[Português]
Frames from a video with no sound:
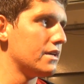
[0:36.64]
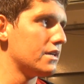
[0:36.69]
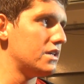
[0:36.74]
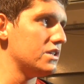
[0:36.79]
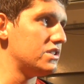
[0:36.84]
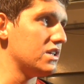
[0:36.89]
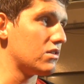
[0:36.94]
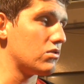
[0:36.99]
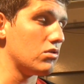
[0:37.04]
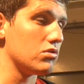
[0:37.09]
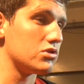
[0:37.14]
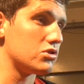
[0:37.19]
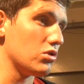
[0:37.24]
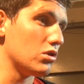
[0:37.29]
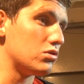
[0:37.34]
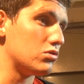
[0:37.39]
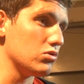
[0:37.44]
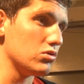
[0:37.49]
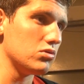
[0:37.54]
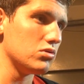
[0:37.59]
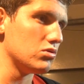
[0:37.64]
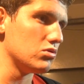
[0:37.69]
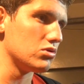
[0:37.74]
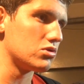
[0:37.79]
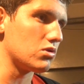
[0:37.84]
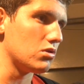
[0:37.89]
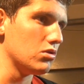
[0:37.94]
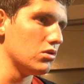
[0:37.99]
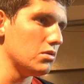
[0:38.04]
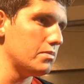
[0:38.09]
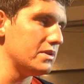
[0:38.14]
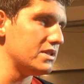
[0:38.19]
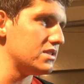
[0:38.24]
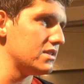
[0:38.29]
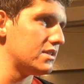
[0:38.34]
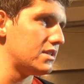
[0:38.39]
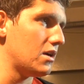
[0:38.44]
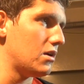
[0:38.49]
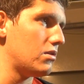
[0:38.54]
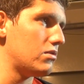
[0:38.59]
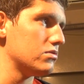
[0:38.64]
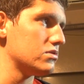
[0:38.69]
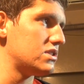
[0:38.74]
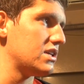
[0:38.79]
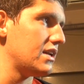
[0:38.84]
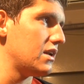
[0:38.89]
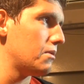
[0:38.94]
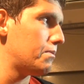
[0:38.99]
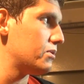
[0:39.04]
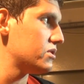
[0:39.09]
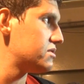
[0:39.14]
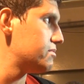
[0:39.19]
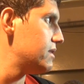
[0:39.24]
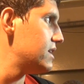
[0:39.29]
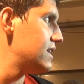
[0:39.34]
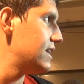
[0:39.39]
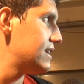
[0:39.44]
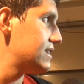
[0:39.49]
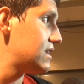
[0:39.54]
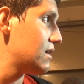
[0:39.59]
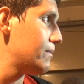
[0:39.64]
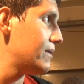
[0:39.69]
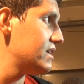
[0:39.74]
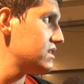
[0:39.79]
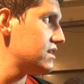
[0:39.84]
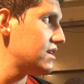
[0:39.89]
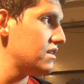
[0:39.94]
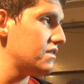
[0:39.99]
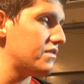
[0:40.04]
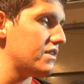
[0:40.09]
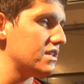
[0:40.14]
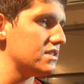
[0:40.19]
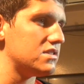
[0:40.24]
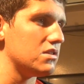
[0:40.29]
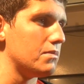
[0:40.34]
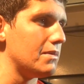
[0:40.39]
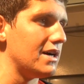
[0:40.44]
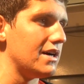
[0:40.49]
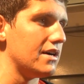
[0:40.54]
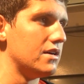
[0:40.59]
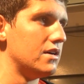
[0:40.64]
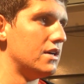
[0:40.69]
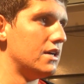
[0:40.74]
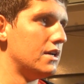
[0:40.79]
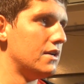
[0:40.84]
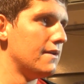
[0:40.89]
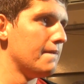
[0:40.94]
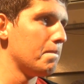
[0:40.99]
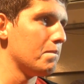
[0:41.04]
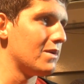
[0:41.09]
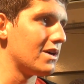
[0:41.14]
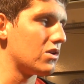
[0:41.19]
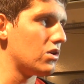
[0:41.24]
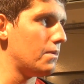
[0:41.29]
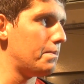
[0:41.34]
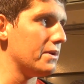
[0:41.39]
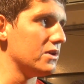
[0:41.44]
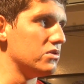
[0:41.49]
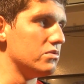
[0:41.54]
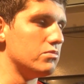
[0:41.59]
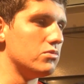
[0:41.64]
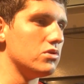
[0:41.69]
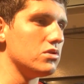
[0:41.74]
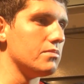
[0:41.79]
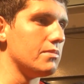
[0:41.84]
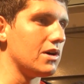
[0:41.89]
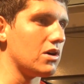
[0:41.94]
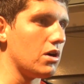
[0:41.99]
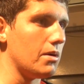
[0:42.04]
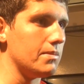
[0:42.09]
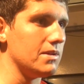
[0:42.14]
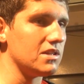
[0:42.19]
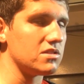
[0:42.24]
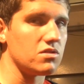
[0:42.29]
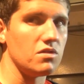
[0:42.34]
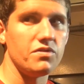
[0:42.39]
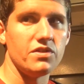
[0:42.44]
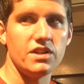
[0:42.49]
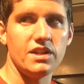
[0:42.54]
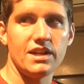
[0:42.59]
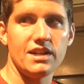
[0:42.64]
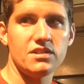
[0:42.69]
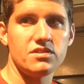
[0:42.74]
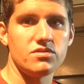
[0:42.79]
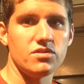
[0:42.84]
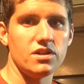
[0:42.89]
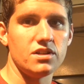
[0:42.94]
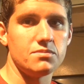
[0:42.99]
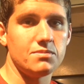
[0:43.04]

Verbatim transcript: que já conquistou tudo nos clubes, então seria a possibilidade também de ele vencer uma, uma Copa do Mundo, uma Copa das Confederações.